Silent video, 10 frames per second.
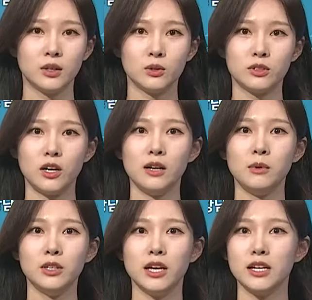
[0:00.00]
이로써
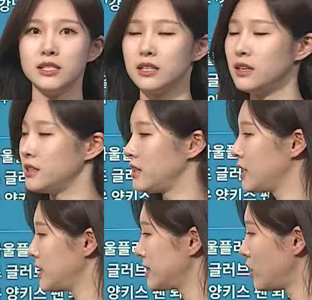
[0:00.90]
할머니 A씨는
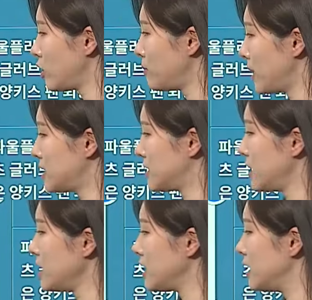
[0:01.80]
사건
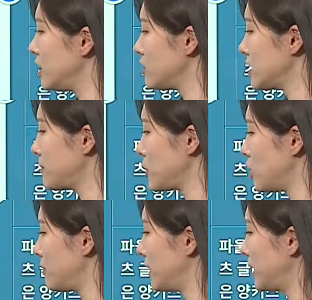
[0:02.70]
발생 1년
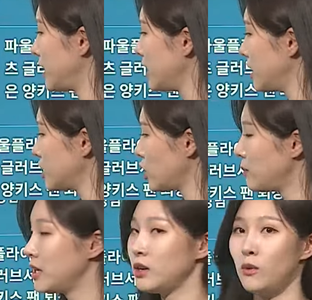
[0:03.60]
10개월 만에
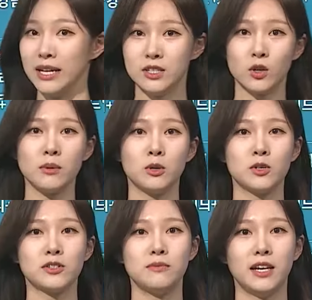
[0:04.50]
혐의를 완전히
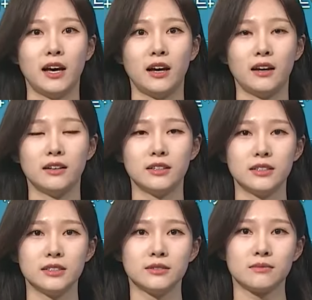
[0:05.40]
벗었습니다.
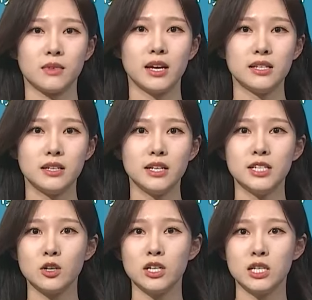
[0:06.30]
A씨는
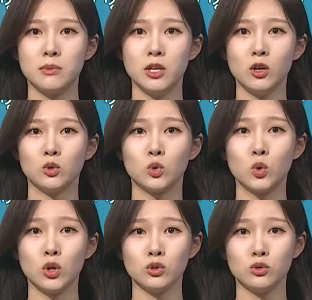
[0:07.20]
2022년
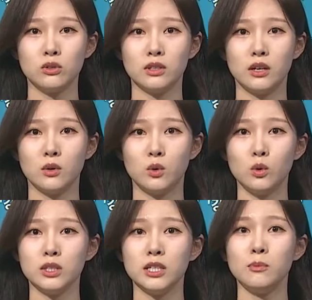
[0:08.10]
도연군을
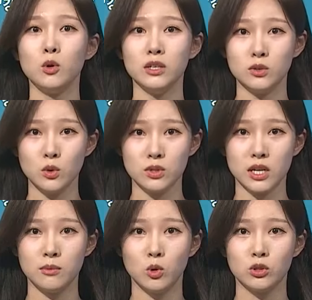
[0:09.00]
태우고 티폴리
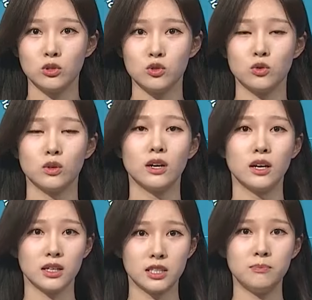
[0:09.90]
승용차를 몰던 중
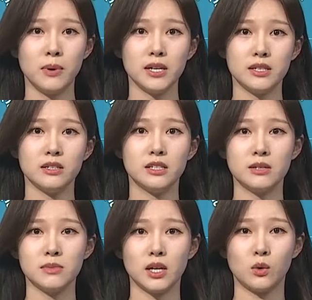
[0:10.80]
급발진
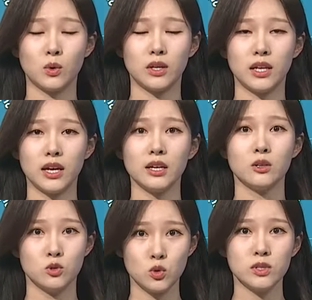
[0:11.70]
의심 사고로 인해
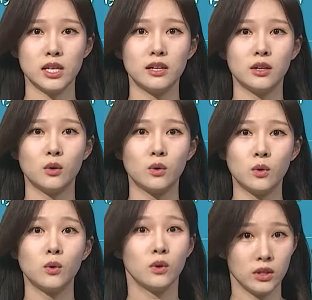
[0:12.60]
손자를
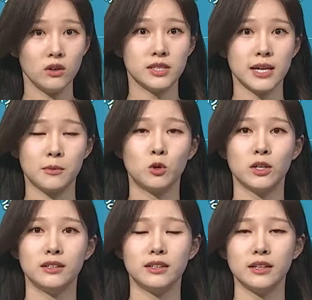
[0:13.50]
잃었고 형사
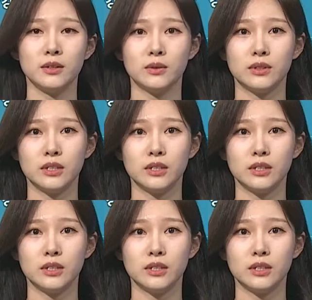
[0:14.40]
입건됐는데요.